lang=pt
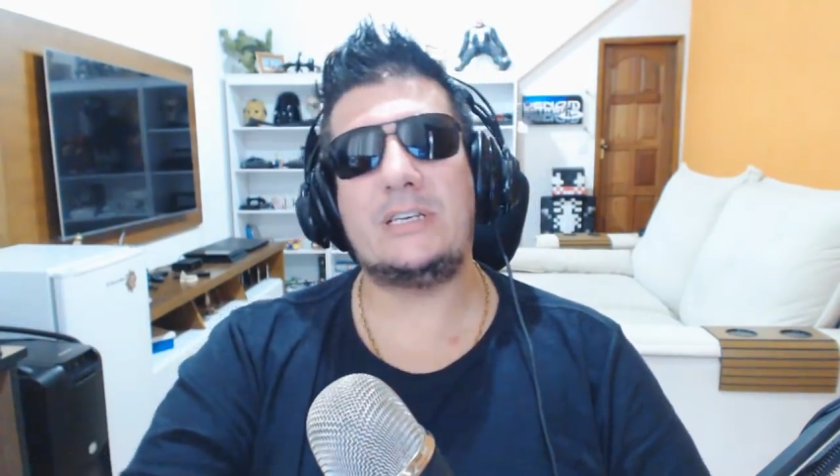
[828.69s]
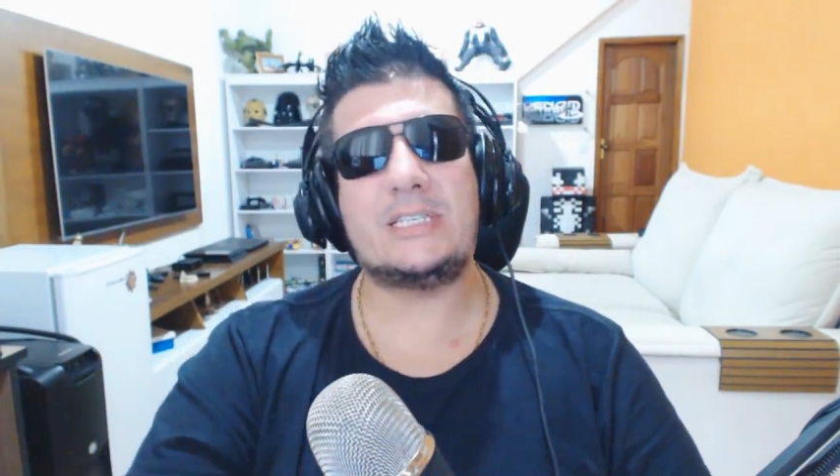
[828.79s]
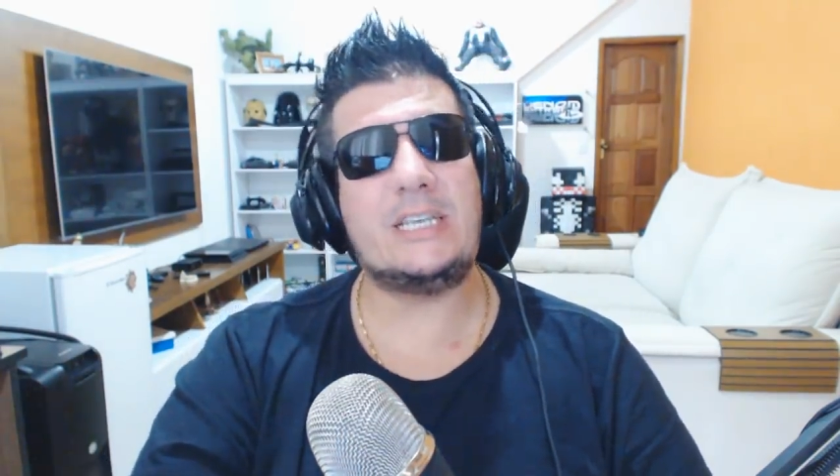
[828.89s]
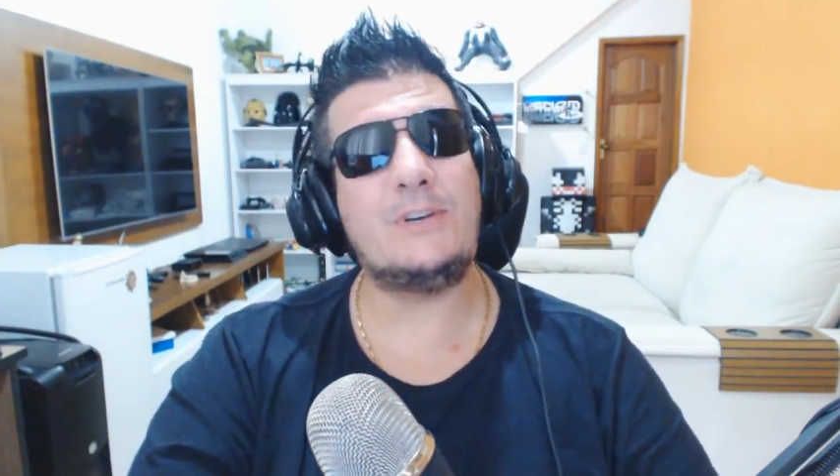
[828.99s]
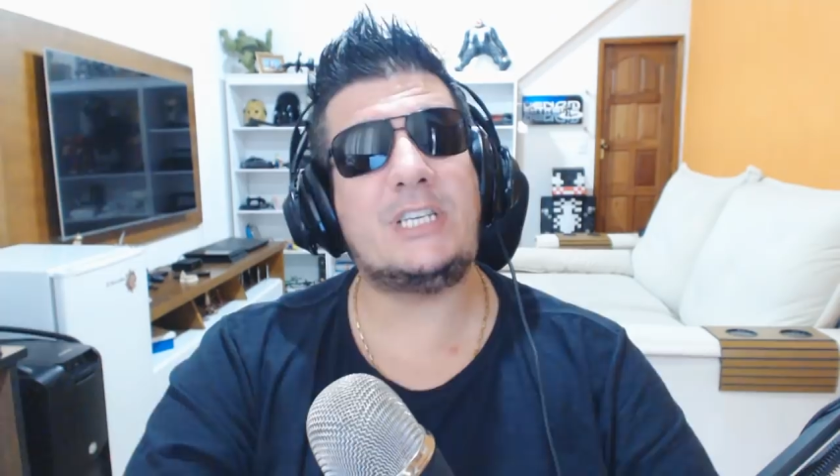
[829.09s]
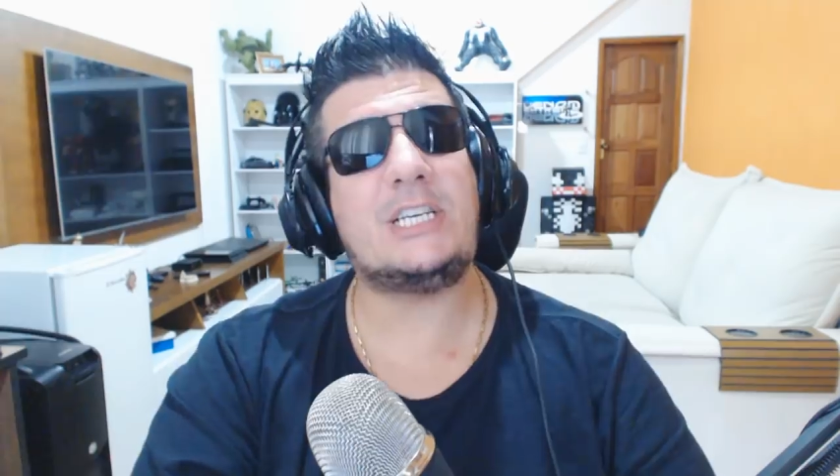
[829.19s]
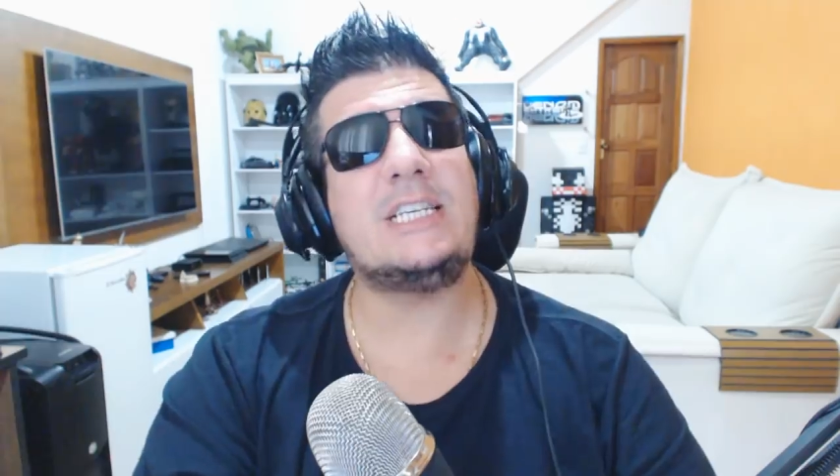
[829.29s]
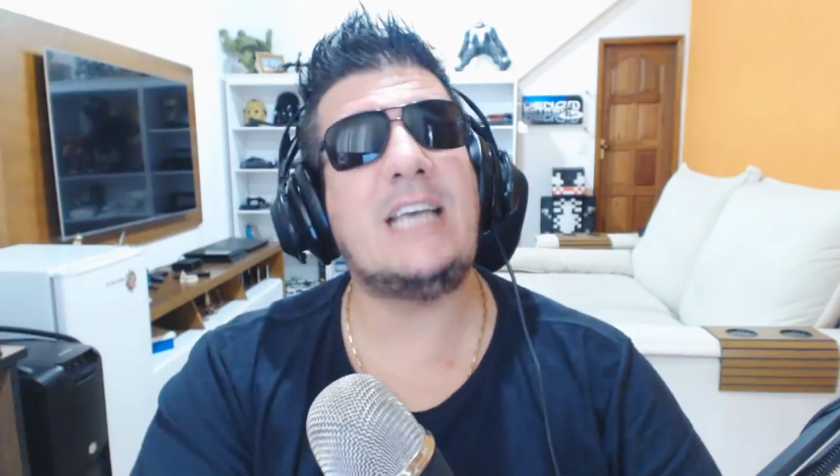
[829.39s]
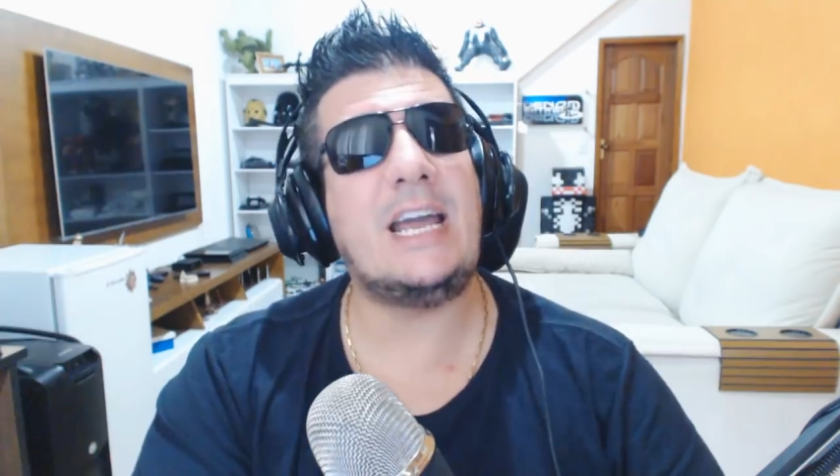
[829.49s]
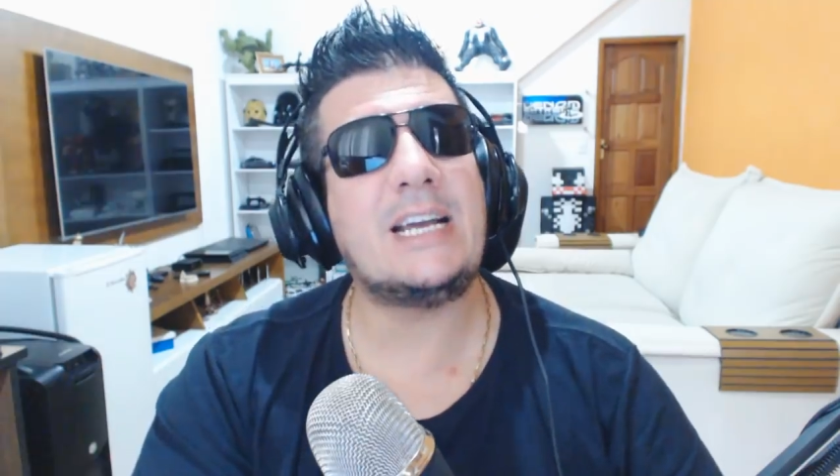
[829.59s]
se vocês
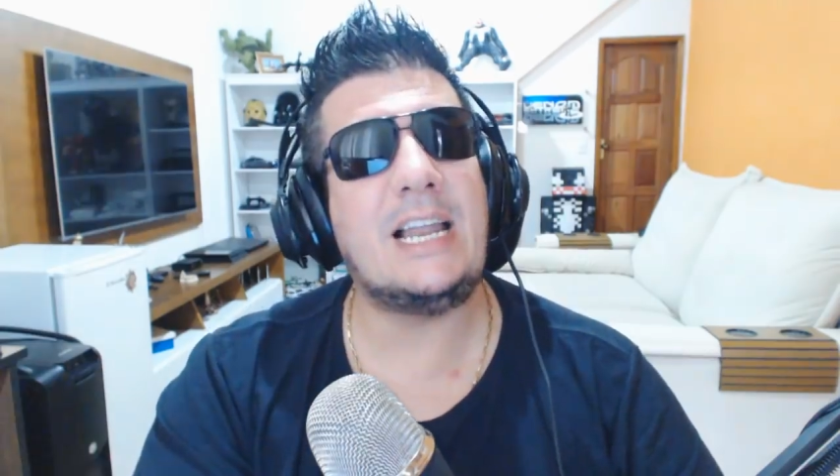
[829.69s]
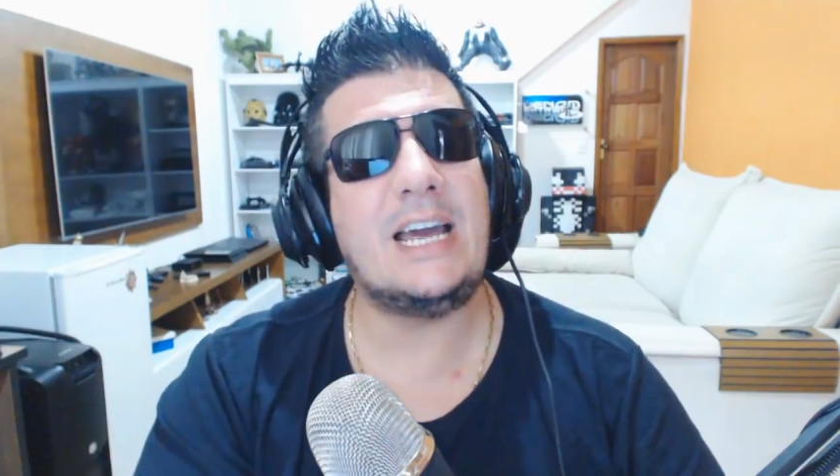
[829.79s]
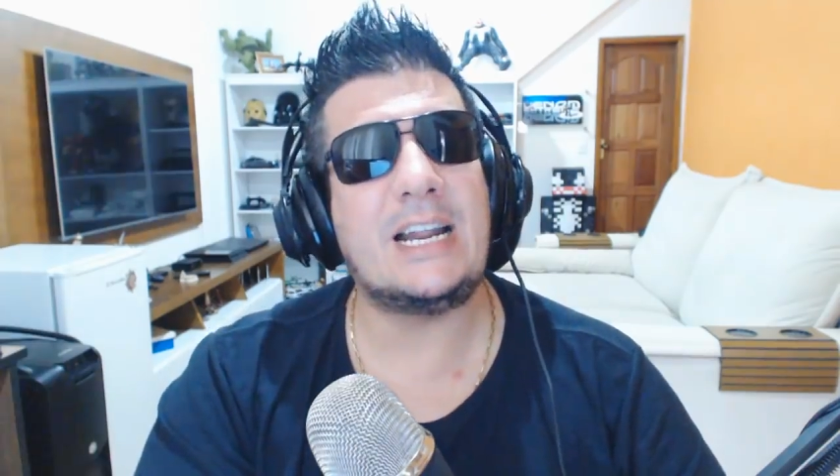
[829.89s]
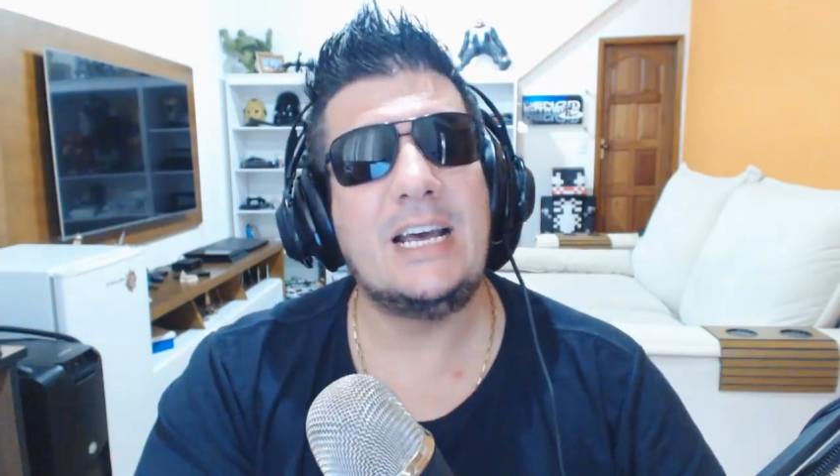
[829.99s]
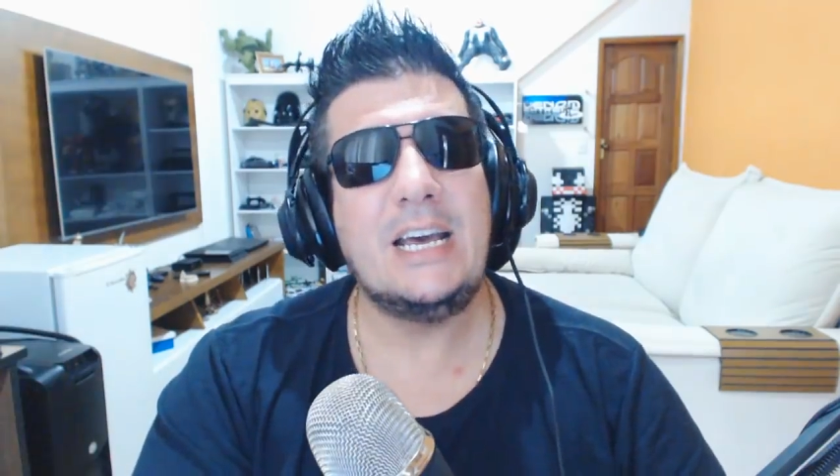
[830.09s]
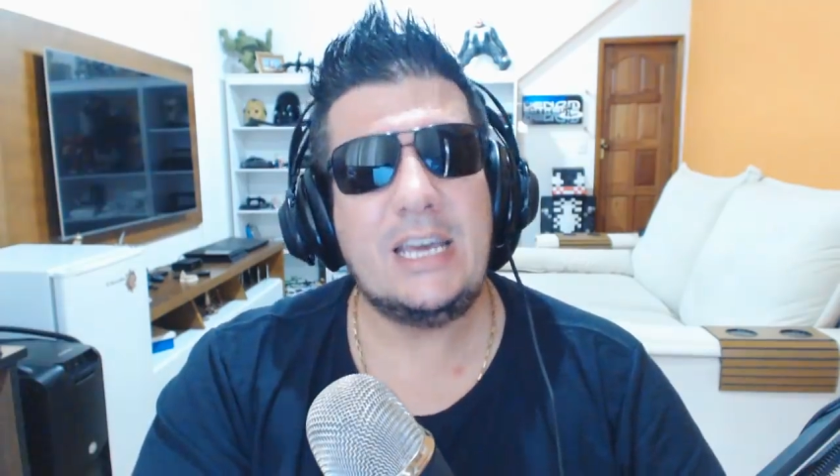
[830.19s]
quiserem, galera,